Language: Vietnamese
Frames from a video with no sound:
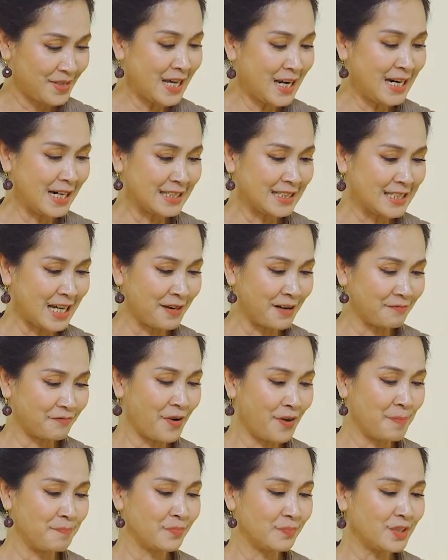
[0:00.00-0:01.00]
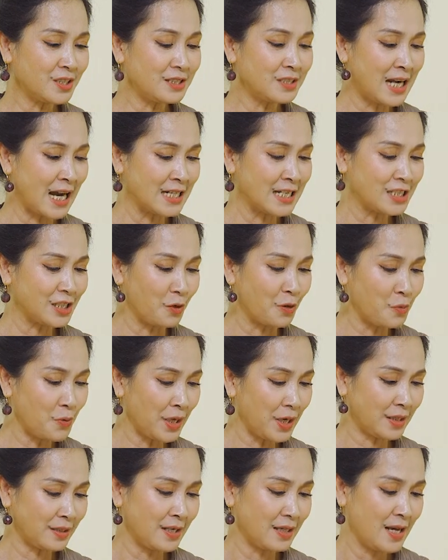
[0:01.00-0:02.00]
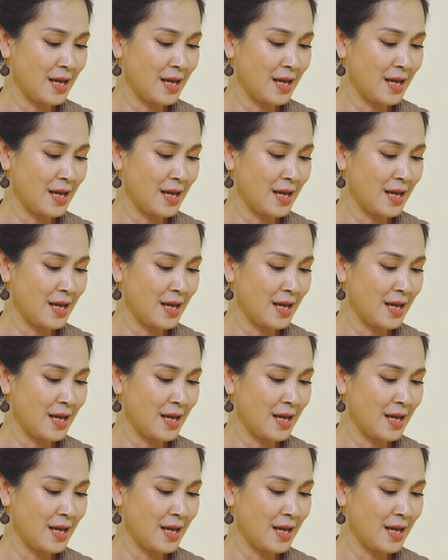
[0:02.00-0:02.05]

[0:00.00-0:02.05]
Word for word: Đây là sản phẩm thư can dưỡng huyết